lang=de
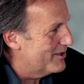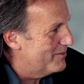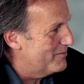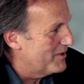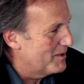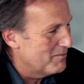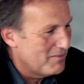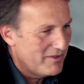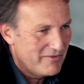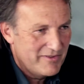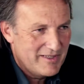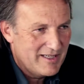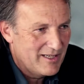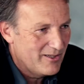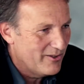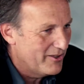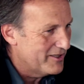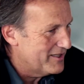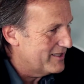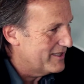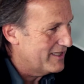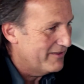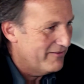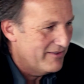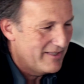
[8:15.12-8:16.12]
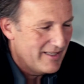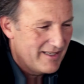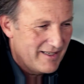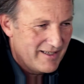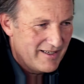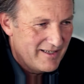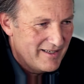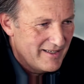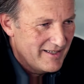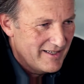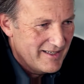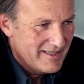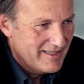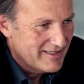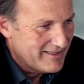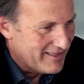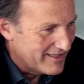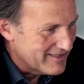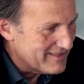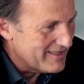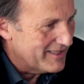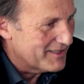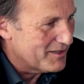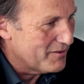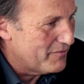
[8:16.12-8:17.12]
kommen immer ja. wieder Leute, die wieder
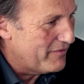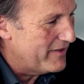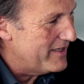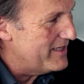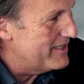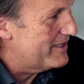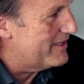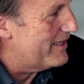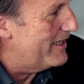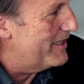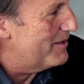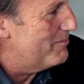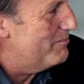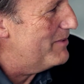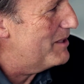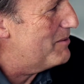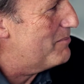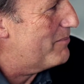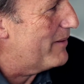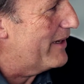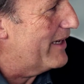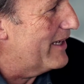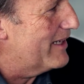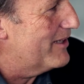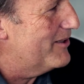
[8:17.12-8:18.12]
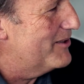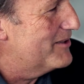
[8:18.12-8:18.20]
ganz andere ja. Fähigkeiten mitbringen